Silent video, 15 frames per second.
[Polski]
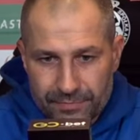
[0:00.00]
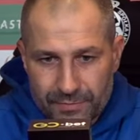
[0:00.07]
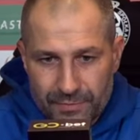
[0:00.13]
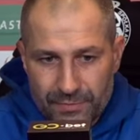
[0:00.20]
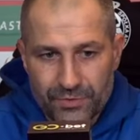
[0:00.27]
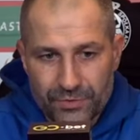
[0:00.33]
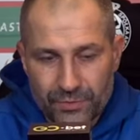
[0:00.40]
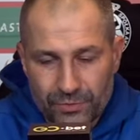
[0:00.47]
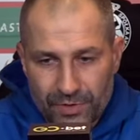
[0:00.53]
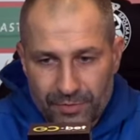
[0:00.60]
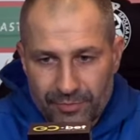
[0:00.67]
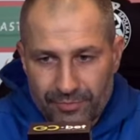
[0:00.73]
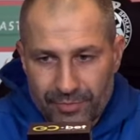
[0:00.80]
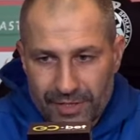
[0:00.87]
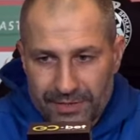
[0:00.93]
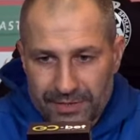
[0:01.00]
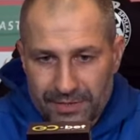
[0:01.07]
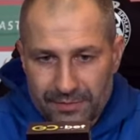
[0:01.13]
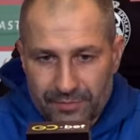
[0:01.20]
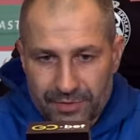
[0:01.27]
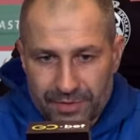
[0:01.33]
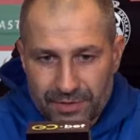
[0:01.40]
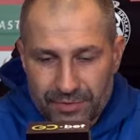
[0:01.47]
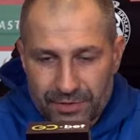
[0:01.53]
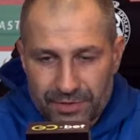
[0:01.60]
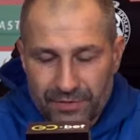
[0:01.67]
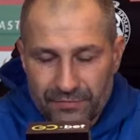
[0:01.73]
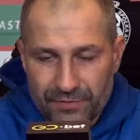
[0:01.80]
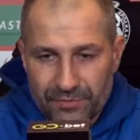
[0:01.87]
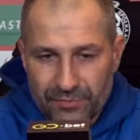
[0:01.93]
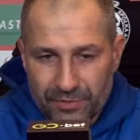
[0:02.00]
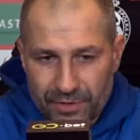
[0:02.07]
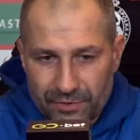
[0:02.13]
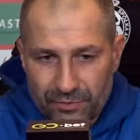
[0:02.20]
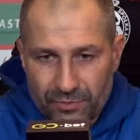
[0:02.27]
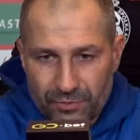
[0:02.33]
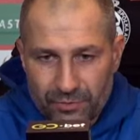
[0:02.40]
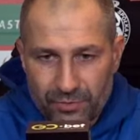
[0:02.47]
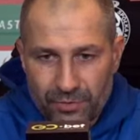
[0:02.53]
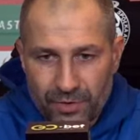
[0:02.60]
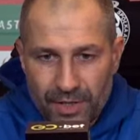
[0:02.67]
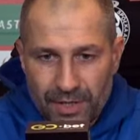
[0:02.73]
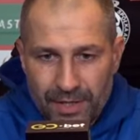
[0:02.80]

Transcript: Kontynuujemy pracę, będziemy szli w tym kierunku